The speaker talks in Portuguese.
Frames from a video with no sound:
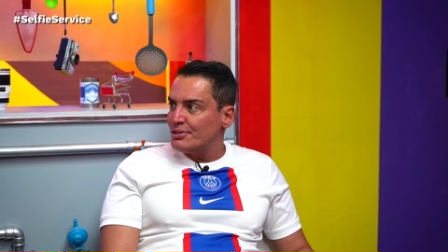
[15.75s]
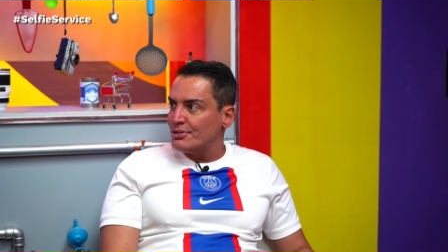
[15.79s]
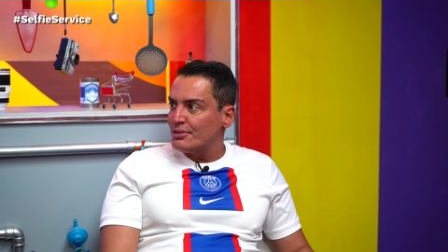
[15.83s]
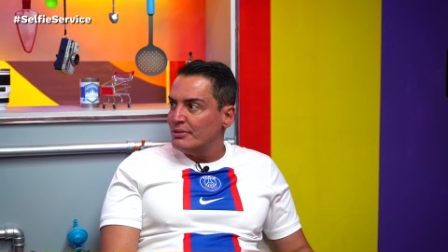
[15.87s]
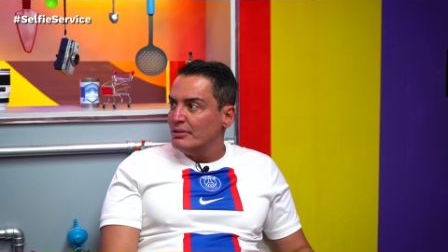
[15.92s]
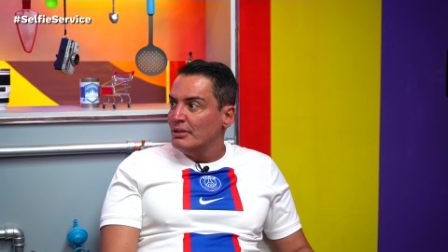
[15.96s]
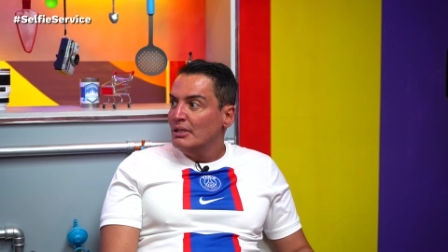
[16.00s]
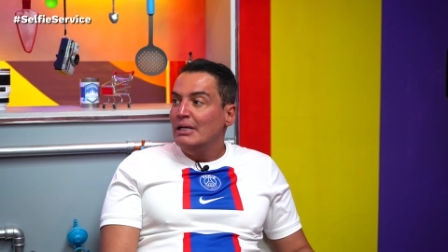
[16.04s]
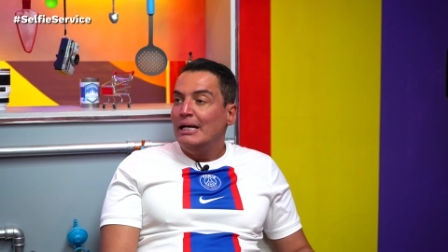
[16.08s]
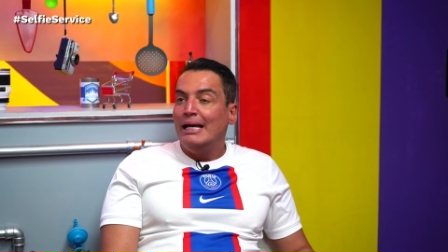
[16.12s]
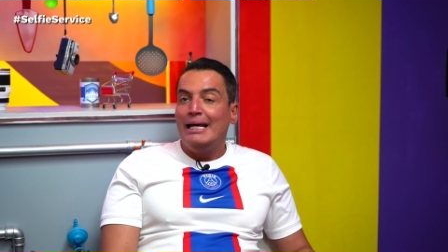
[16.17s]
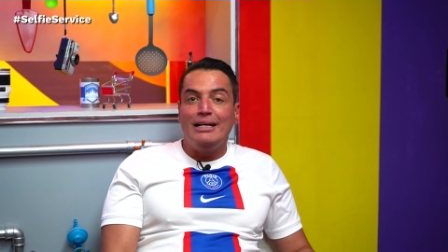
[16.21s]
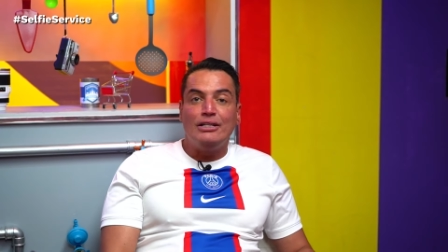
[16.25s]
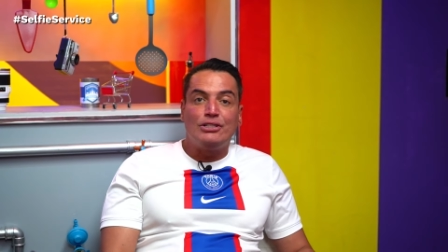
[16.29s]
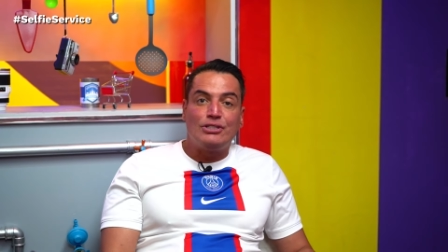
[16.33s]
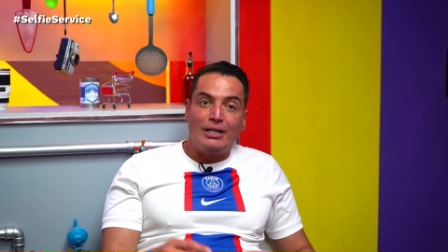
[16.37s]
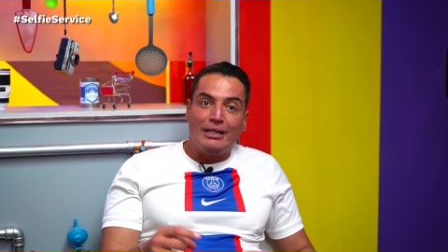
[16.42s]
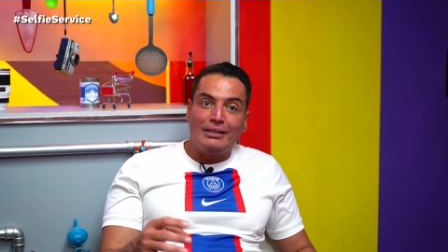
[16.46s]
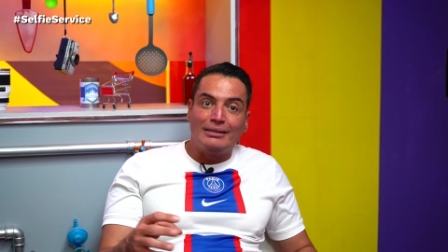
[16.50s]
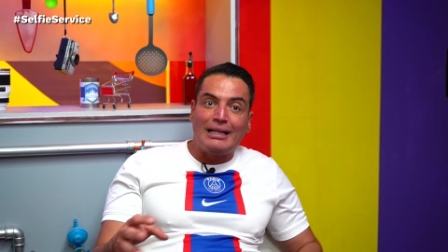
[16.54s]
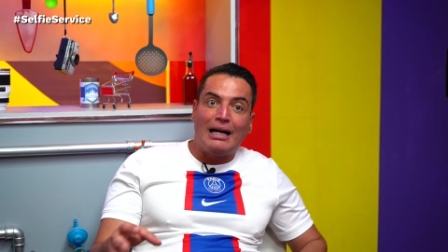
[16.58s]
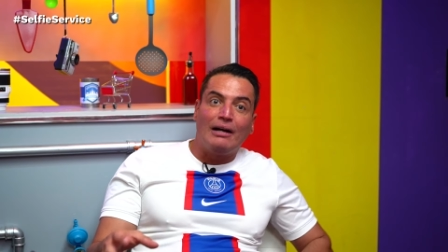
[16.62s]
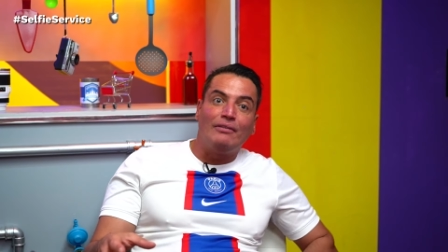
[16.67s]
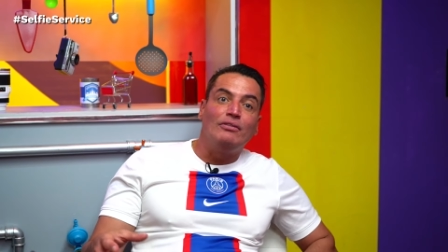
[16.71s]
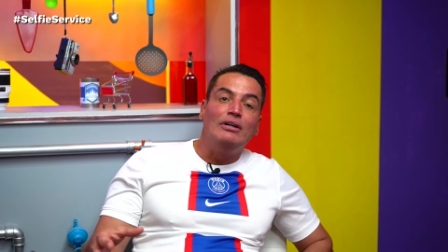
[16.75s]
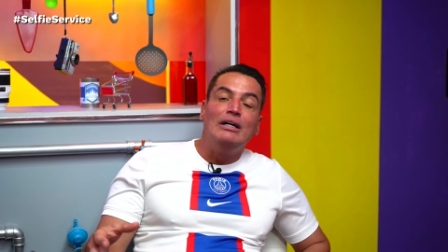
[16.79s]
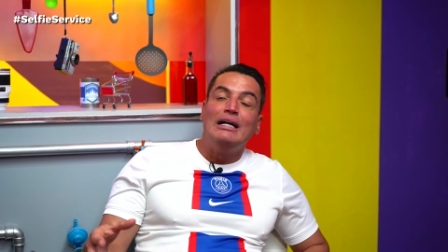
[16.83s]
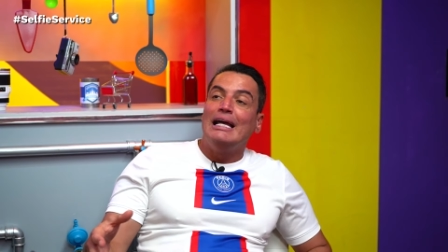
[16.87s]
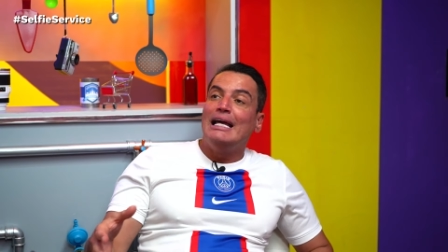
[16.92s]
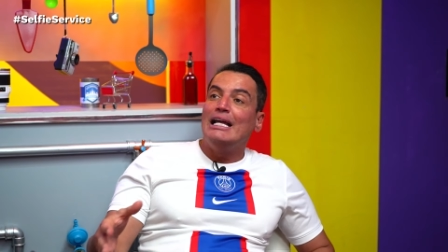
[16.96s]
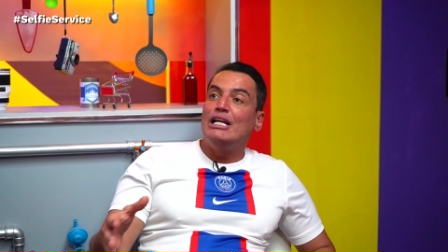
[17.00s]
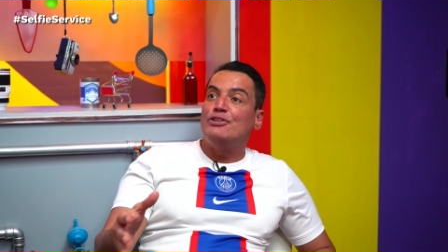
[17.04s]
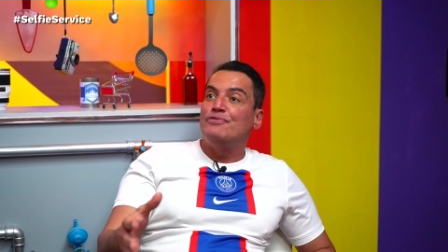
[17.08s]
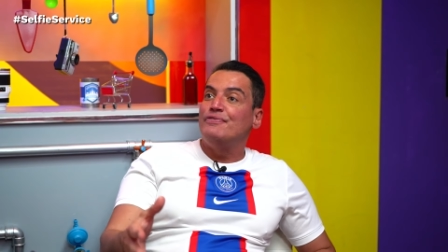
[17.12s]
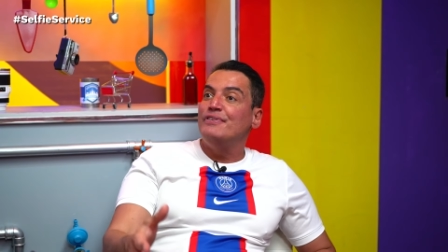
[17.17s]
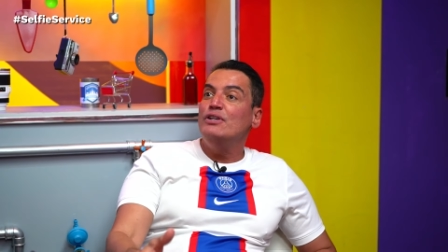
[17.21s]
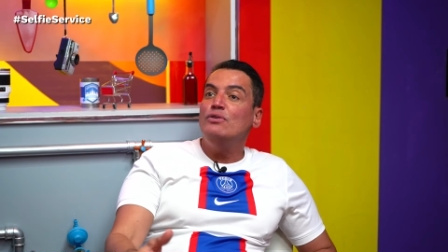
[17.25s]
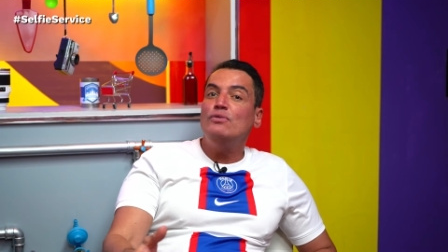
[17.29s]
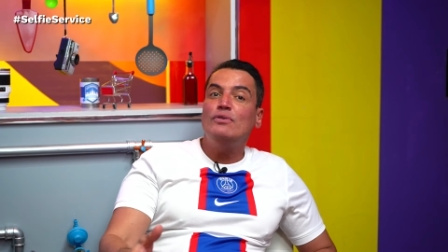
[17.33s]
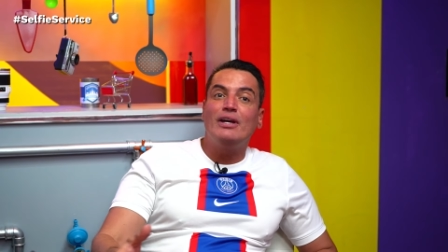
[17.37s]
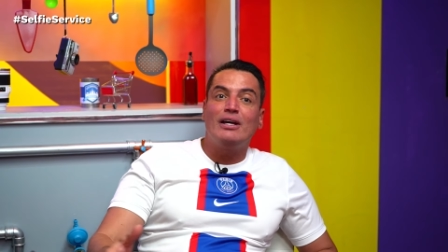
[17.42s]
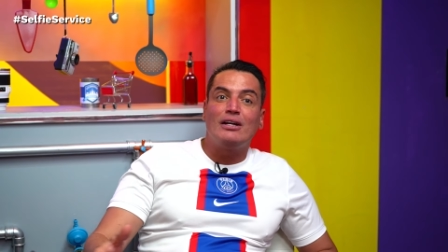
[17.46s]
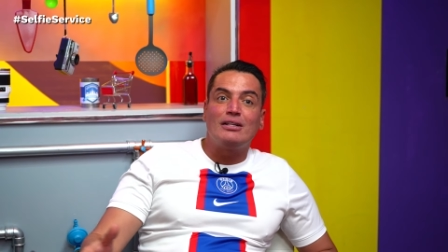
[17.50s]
ano? Eles tentavam, eles viam que a